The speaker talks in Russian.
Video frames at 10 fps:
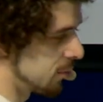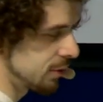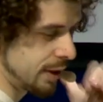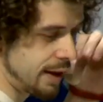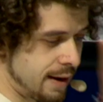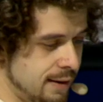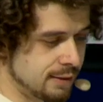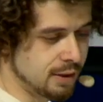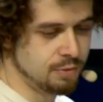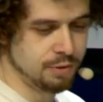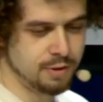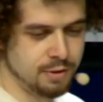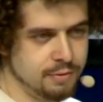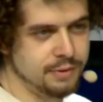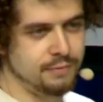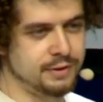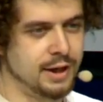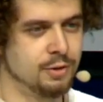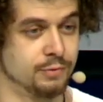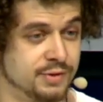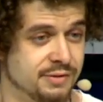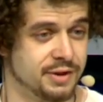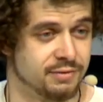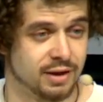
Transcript: вот это я, такой клевый вертолет, взрыва не